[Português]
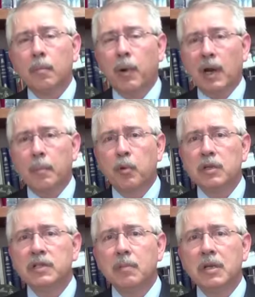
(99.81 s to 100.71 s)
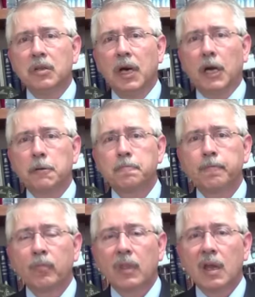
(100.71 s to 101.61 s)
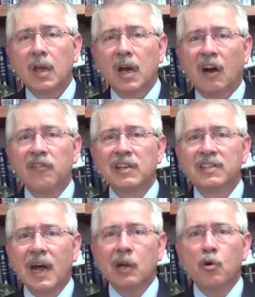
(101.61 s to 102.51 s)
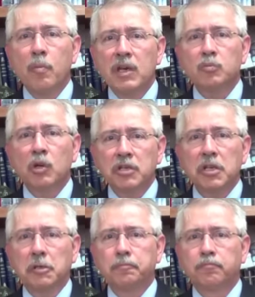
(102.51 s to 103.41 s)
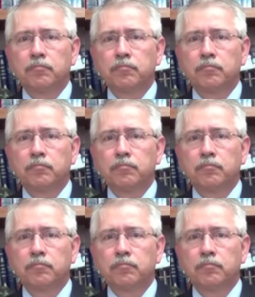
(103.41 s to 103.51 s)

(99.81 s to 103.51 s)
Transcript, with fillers: para a polícia militar. Avançaram mesmo assim,